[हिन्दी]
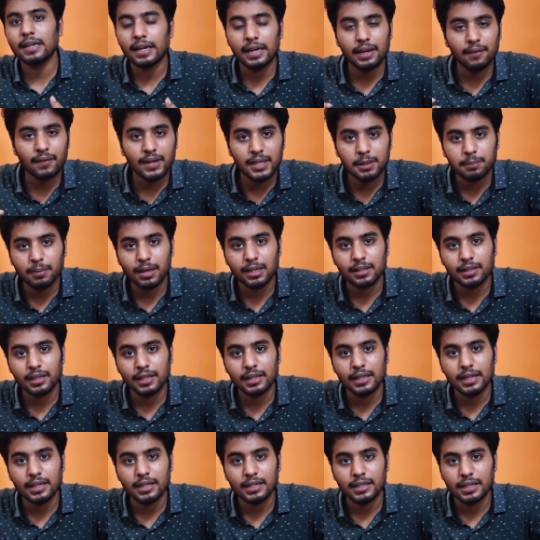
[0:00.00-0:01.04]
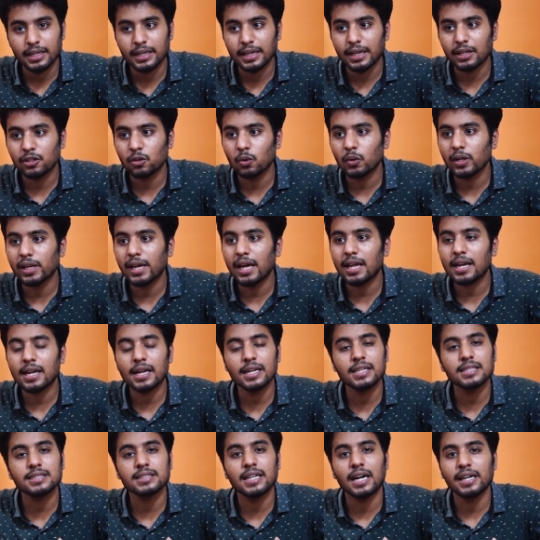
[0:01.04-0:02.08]
डरने वाली बात नहीं है ठीक है क्योंकि यार
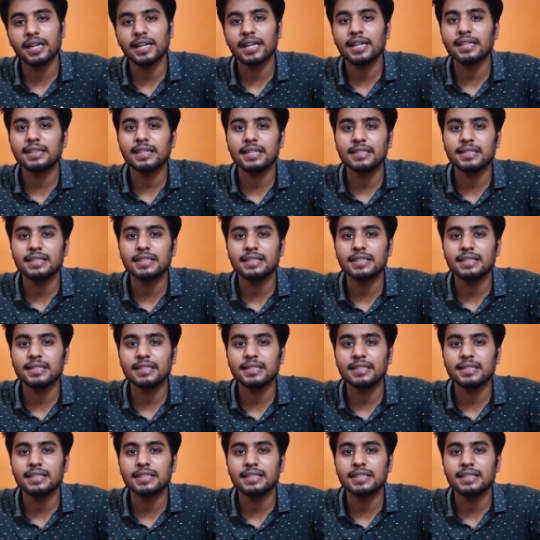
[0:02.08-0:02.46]
अगर स्टार्टिंग के